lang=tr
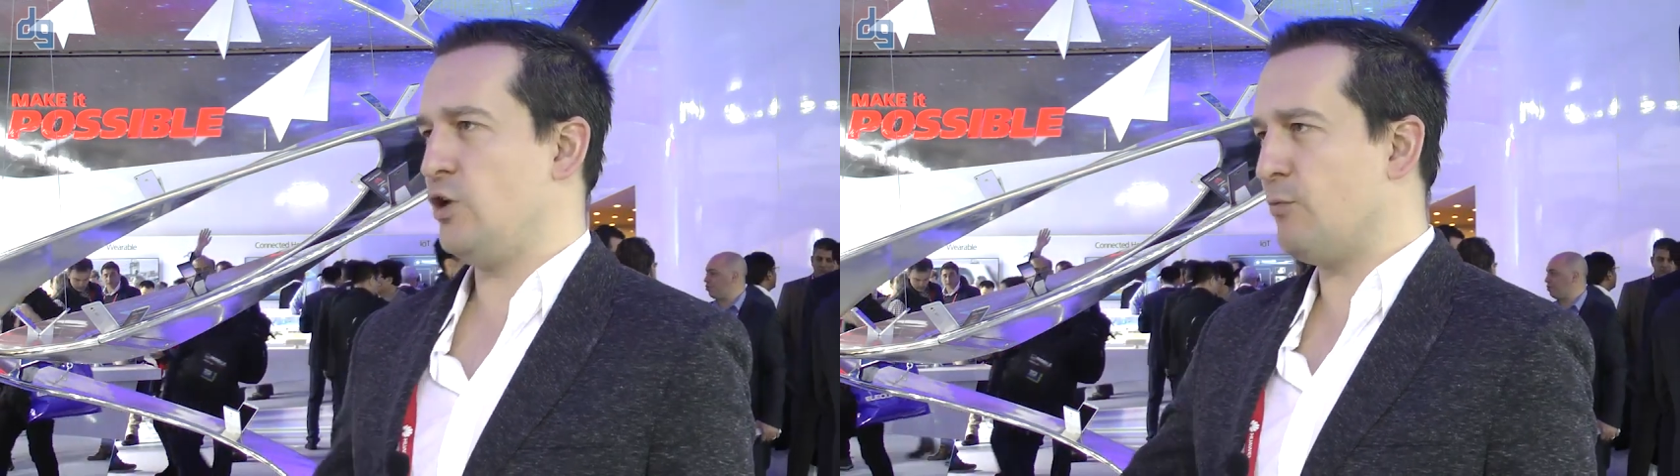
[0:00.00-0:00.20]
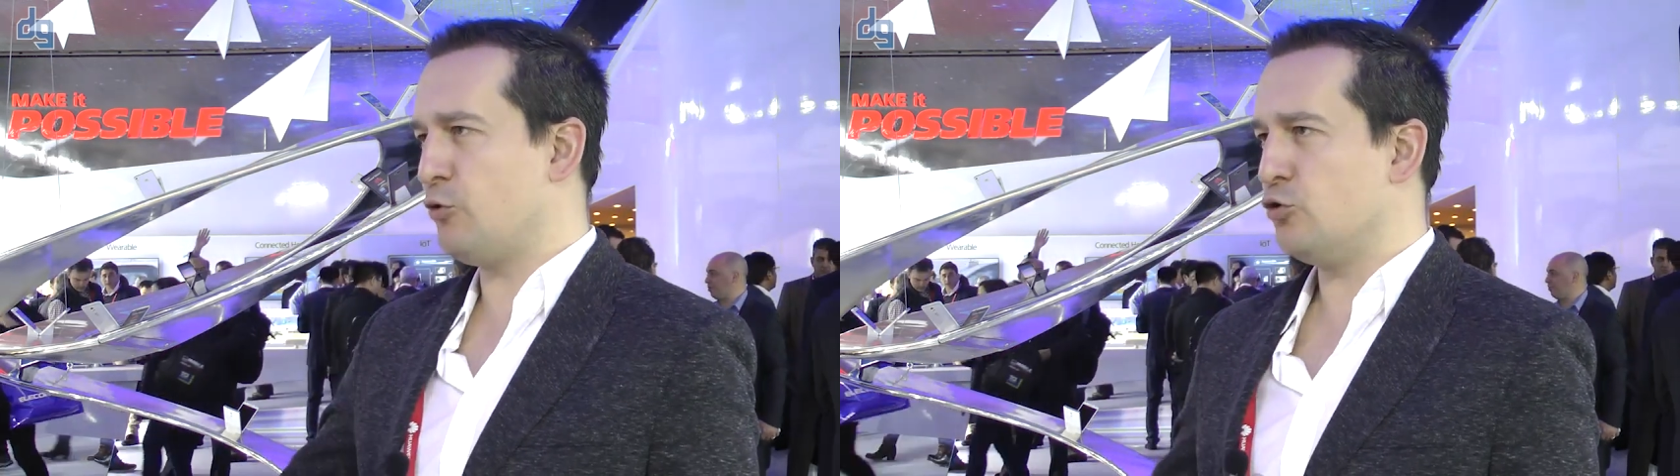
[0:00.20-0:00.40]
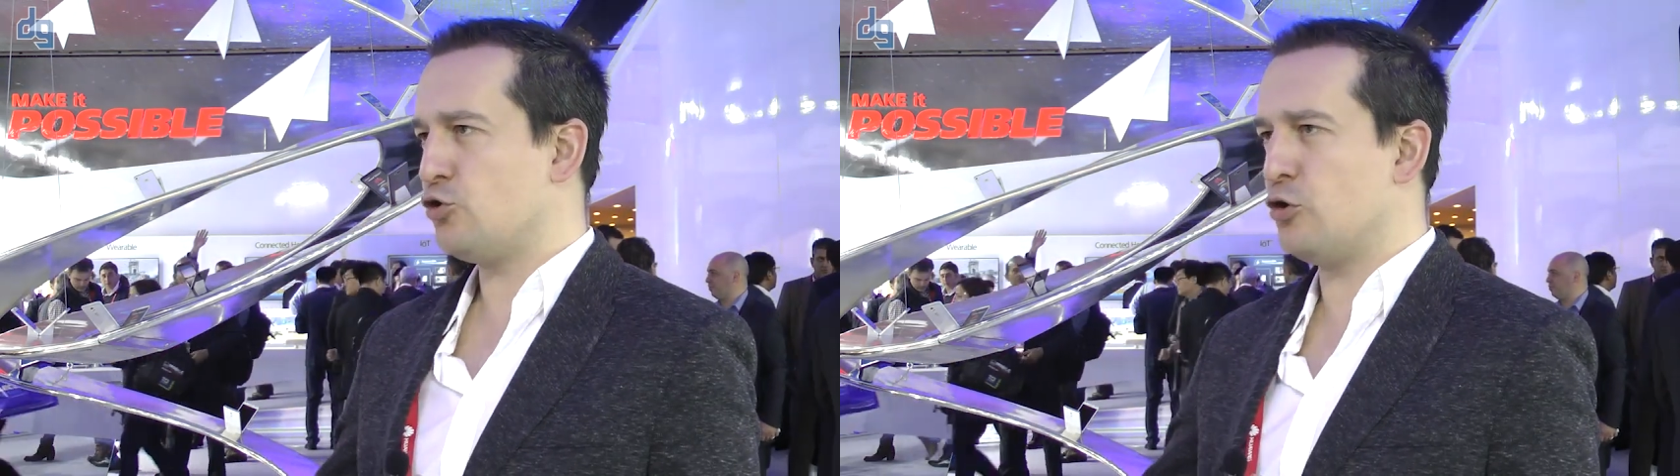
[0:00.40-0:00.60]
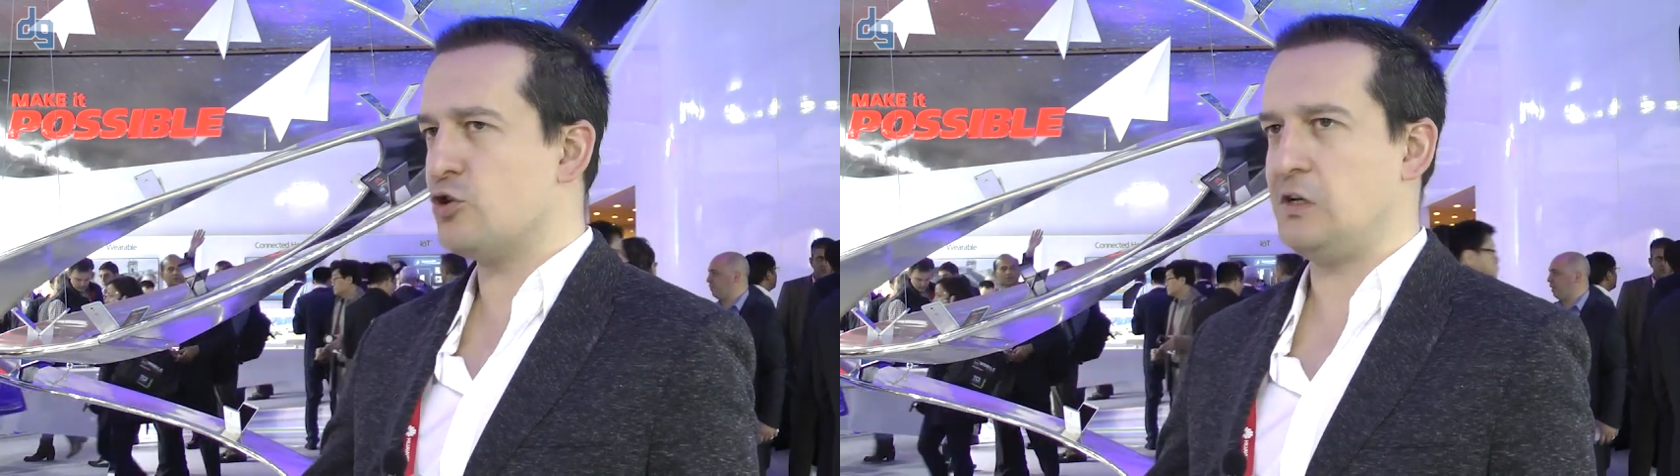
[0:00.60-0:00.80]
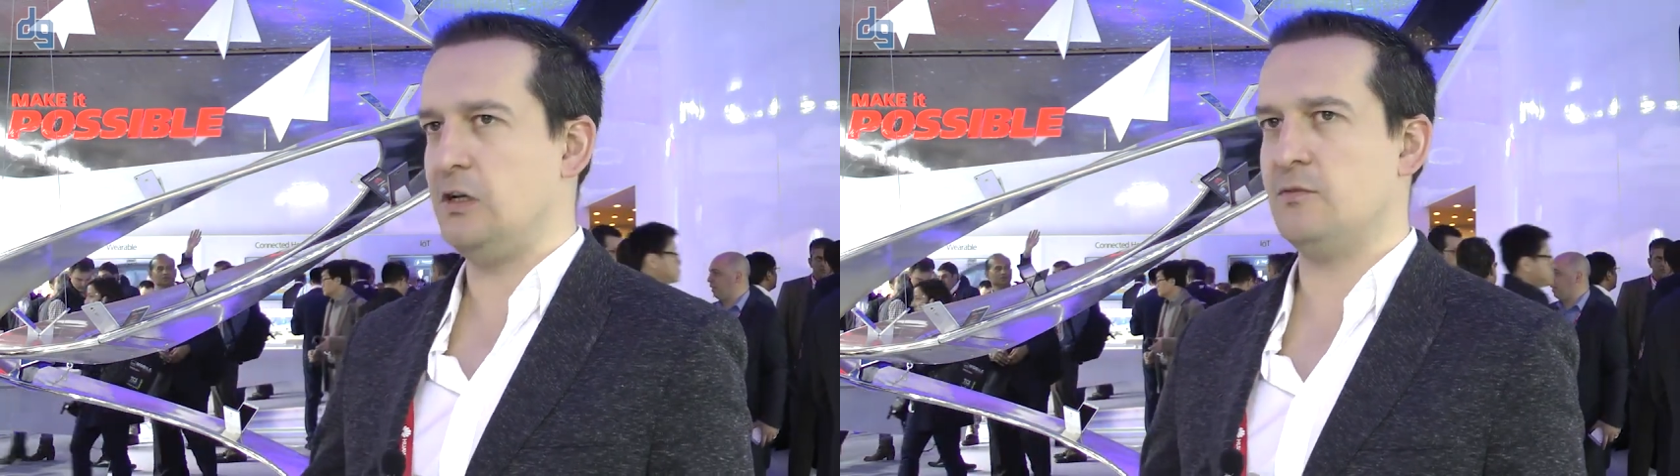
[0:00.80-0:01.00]
Bunu hep
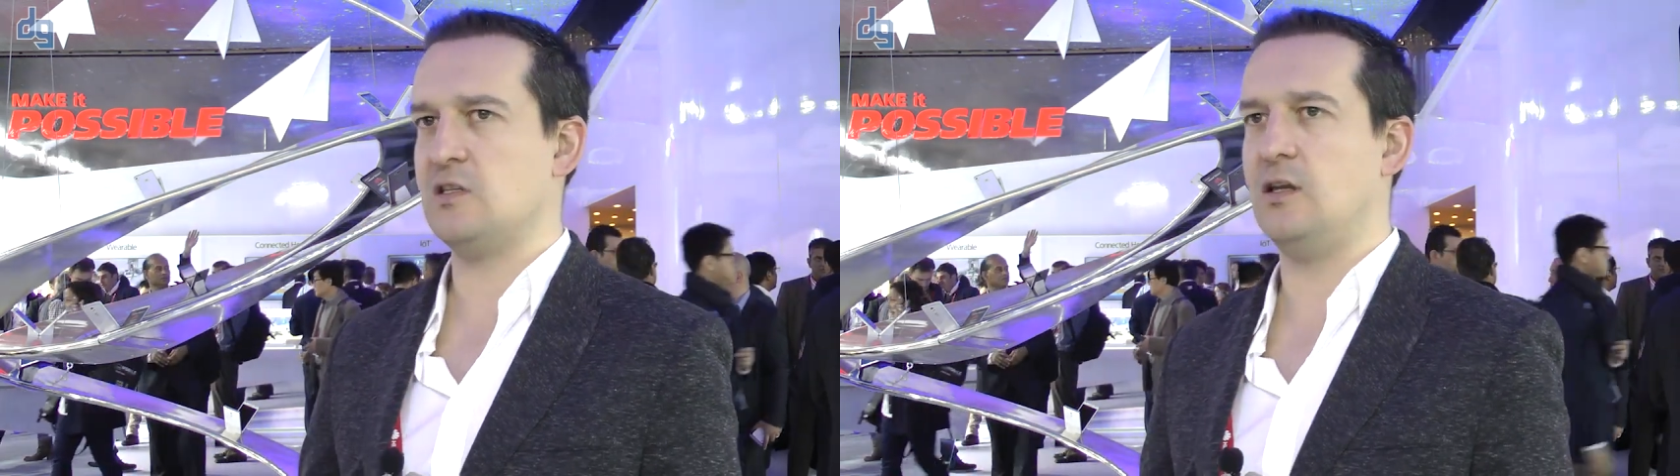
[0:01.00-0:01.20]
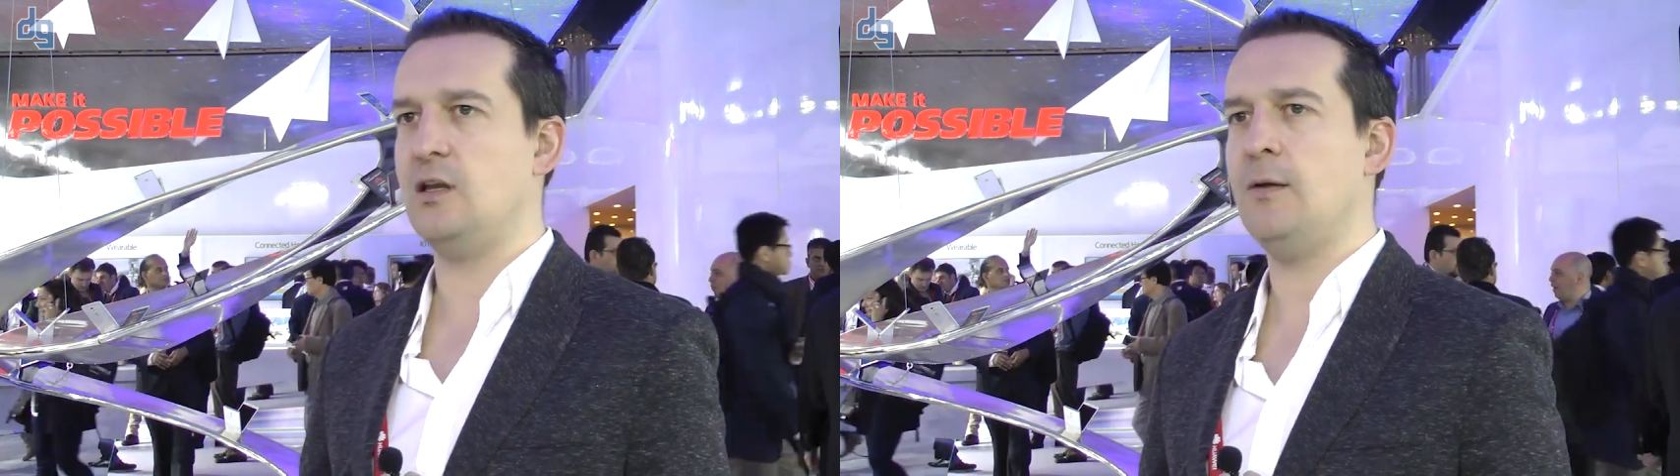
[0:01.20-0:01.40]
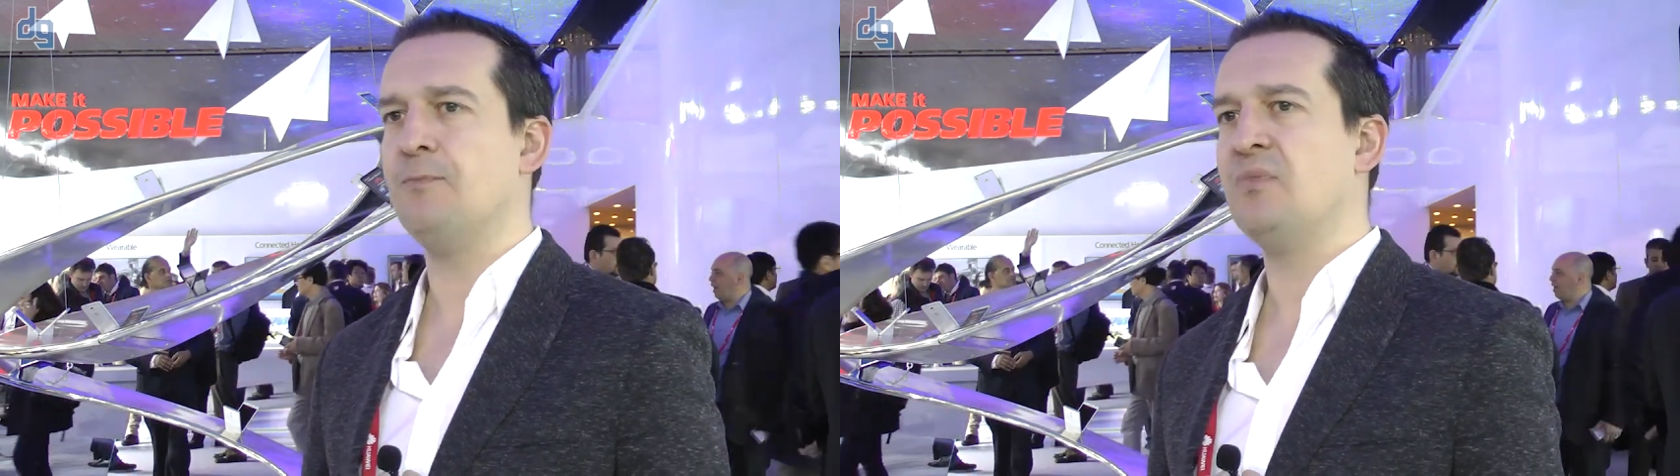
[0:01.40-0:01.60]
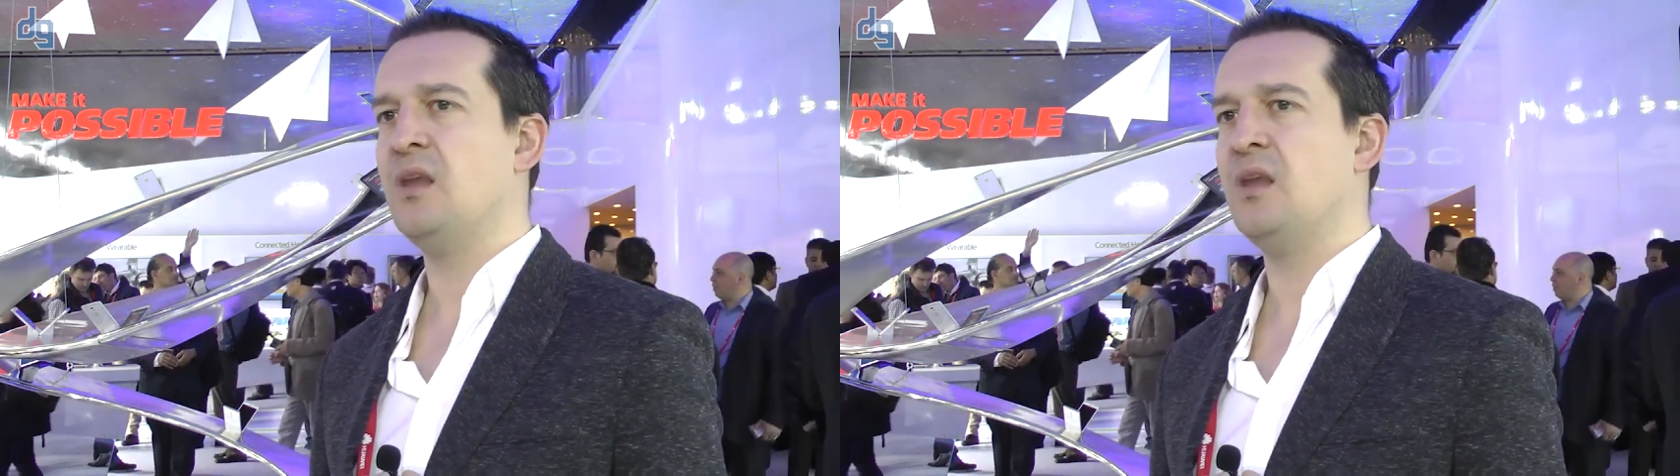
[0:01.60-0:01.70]
konuşuyoruz aramızda da.